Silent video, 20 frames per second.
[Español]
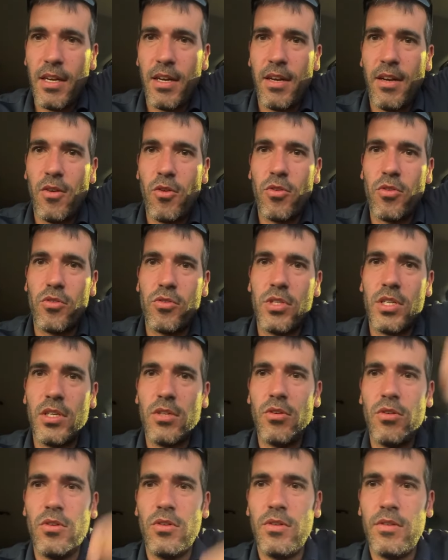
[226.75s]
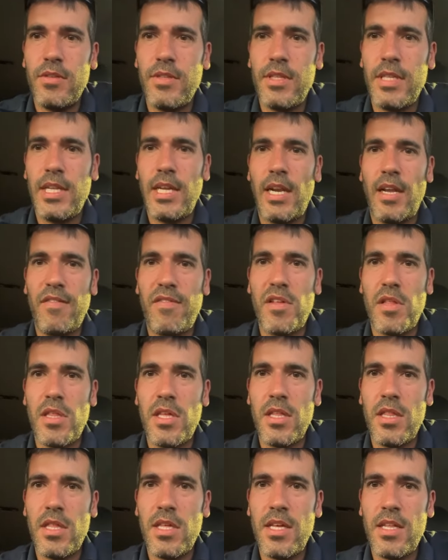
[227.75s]
lo que os digo de la
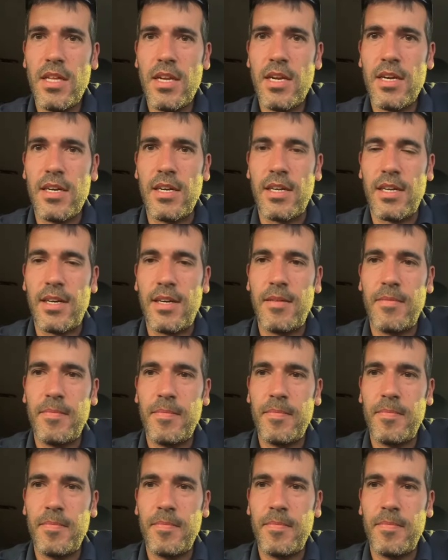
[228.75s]
eficiencia de recarga.